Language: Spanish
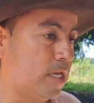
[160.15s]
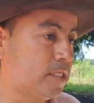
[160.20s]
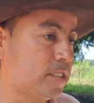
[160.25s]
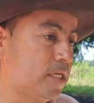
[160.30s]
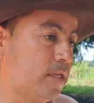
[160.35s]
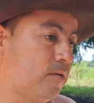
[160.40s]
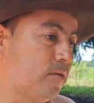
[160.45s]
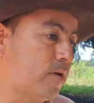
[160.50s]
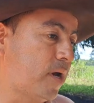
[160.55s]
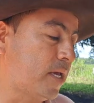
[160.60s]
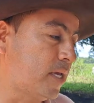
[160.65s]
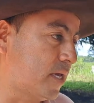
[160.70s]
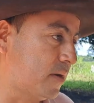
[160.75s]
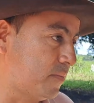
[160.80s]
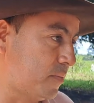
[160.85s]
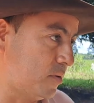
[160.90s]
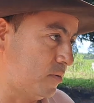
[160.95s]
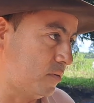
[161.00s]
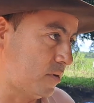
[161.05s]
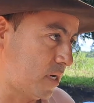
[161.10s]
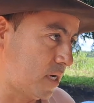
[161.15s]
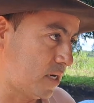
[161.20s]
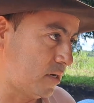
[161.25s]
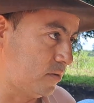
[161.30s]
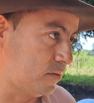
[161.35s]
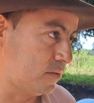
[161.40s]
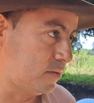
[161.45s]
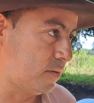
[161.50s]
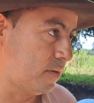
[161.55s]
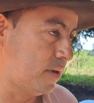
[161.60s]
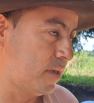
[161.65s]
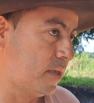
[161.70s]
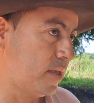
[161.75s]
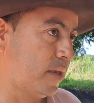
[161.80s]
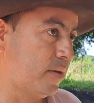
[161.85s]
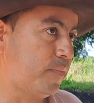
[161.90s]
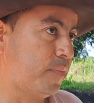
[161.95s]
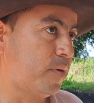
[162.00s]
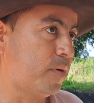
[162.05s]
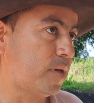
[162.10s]
sino que hay que involucrarlos
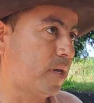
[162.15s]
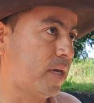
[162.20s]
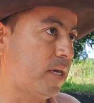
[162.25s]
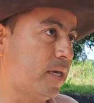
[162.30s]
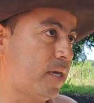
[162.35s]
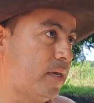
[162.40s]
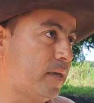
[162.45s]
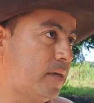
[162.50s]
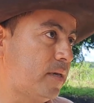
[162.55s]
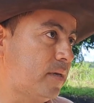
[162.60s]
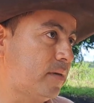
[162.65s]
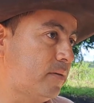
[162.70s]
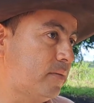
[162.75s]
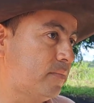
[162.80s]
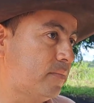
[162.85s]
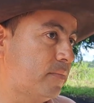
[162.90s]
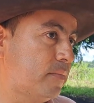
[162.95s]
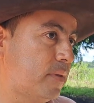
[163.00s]
porque